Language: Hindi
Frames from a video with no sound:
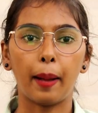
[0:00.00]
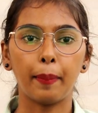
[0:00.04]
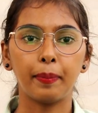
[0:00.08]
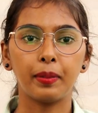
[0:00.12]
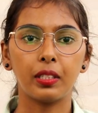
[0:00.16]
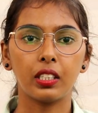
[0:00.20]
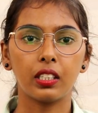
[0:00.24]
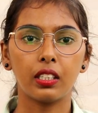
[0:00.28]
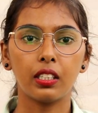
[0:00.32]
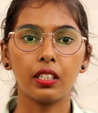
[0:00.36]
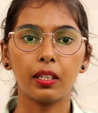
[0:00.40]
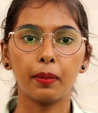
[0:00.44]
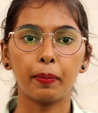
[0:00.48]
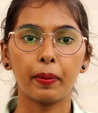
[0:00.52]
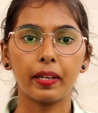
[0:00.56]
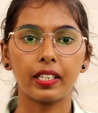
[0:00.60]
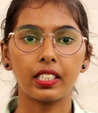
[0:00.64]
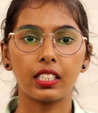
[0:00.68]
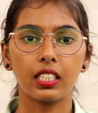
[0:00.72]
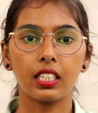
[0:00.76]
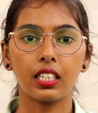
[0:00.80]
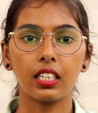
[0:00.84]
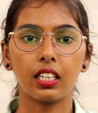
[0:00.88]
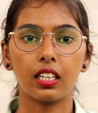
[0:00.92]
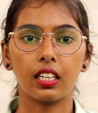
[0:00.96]
आप जितने
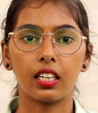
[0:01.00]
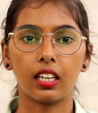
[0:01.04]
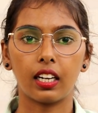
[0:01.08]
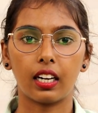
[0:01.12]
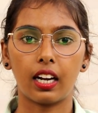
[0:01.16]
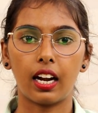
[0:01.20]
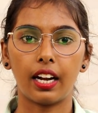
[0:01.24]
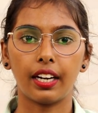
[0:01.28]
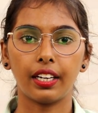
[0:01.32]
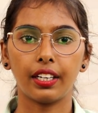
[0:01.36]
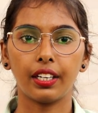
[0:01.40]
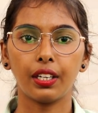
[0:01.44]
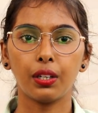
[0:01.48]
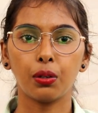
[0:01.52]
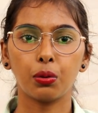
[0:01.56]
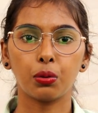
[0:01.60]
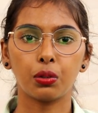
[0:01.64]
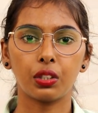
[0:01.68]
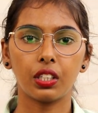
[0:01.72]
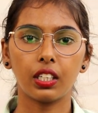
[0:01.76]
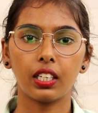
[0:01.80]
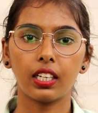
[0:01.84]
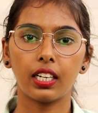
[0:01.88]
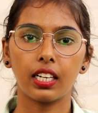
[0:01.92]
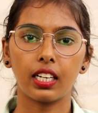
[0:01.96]
पैसे लगाएंगे
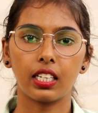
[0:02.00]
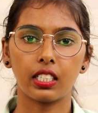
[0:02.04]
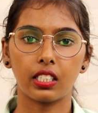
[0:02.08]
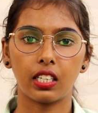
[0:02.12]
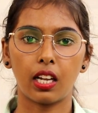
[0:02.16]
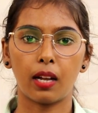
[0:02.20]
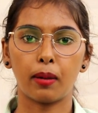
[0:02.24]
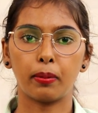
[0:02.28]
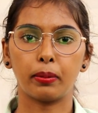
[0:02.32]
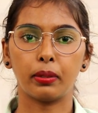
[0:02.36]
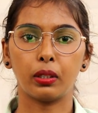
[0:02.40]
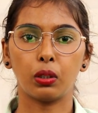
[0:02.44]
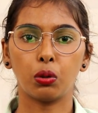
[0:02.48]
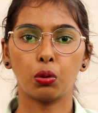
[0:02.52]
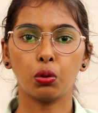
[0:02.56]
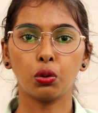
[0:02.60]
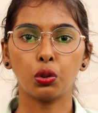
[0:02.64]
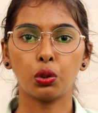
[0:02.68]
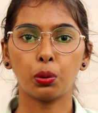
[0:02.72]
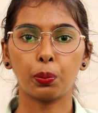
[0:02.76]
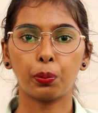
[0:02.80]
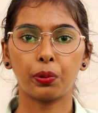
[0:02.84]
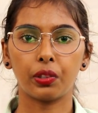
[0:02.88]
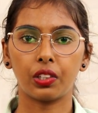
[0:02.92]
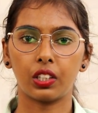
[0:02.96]
उसी के हिसाब से
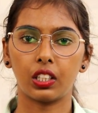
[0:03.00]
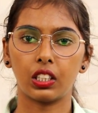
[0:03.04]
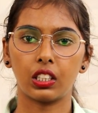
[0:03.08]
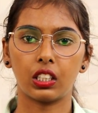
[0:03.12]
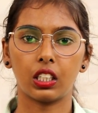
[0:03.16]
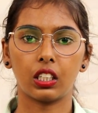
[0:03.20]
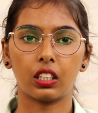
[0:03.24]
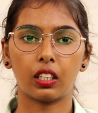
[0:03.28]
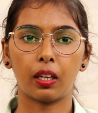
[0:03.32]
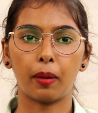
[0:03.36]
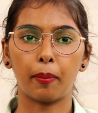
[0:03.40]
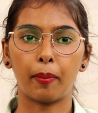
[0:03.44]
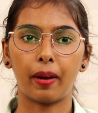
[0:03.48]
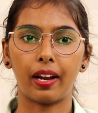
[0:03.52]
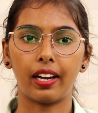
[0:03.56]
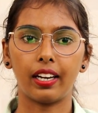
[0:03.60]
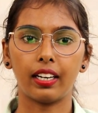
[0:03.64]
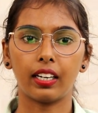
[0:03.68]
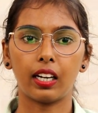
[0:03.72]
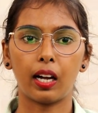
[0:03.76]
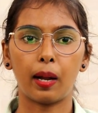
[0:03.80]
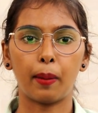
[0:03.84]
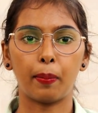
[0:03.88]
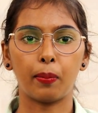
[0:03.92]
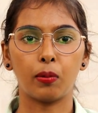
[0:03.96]
कुछ प्रतिशत के
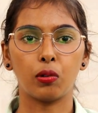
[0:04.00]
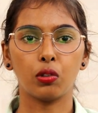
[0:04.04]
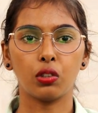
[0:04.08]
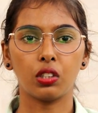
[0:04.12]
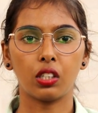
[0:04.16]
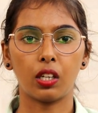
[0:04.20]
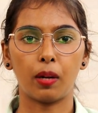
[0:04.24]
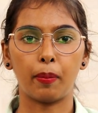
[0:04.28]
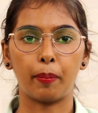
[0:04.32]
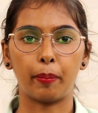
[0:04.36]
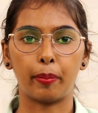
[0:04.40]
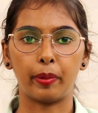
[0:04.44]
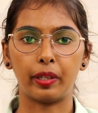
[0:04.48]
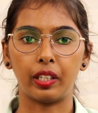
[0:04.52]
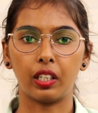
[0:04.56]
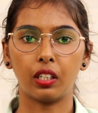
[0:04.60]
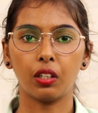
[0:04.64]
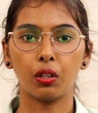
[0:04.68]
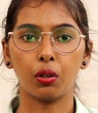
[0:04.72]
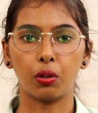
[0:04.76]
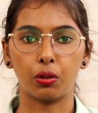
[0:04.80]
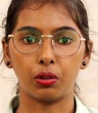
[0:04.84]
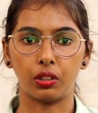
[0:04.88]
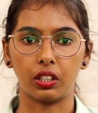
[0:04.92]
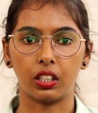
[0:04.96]
मालिक आप उस
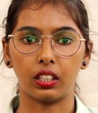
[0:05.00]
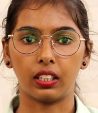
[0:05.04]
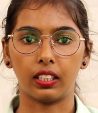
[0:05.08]
कंपनी के हो